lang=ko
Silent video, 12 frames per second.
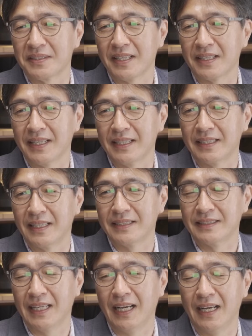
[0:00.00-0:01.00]
살아야
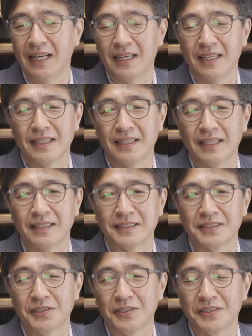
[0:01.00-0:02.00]

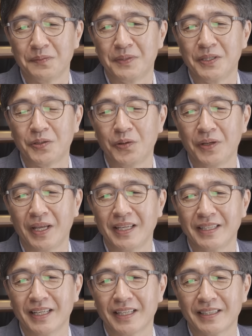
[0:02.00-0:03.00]
되느냐라는 그런 비교에
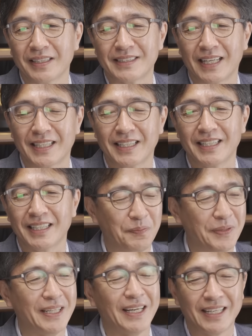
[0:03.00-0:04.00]
의한 자기
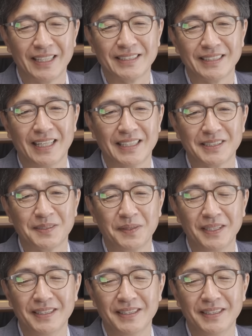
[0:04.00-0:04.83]
비난까지는 아니지만